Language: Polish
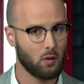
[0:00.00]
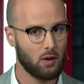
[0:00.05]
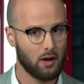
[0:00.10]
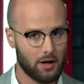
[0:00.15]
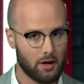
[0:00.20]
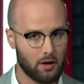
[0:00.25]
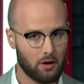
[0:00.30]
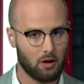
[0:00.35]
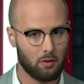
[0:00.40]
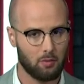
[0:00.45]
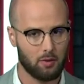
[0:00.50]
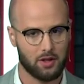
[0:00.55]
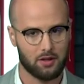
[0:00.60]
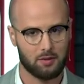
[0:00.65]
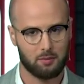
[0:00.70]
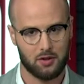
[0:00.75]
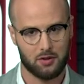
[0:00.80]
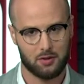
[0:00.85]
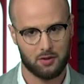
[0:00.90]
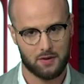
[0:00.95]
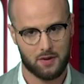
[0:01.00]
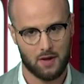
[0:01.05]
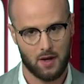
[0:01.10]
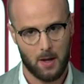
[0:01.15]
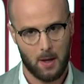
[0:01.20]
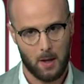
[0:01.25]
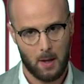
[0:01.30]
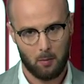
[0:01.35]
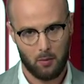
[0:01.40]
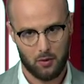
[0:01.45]
lekko ponad miesiąc.
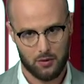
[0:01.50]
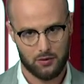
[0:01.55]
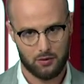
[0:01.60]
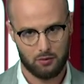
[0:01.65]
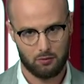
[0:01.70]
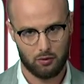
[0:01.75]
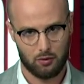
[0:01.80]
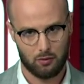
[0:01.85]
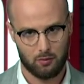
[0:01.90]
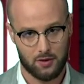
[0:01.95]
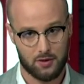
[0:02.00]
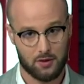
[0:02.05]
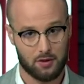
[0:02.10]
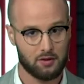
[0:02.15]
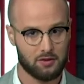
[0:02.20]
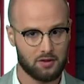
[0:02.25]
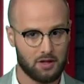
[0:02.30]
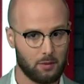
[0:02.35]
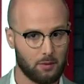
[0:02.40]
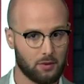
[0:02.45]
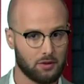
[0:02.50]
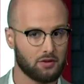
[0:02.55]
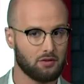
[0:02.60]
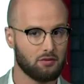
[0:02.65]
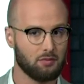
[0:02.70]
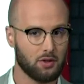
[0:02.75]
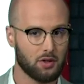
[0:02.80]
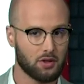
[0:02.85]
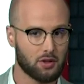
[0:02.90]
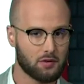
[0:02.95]
Podsumujmy, co działo się w
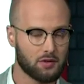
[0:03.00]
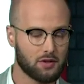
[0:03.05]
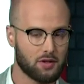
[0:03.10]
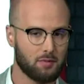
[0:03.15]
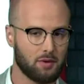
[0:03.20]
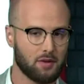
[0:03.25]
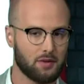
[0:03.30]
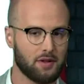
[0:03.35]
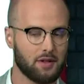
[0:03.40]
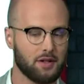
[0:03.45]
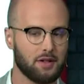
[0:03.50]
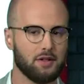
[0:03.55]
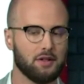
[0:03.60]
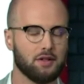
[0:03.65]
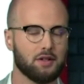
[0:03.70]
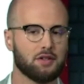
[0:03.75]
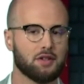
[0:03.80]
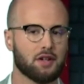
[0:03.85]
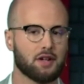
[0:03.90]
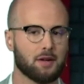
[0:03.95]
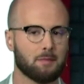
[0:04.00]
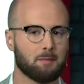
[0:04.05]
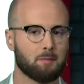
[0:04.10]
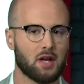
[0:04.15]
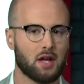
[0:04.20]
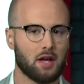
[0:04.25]
minioną sobotę i niedzielę.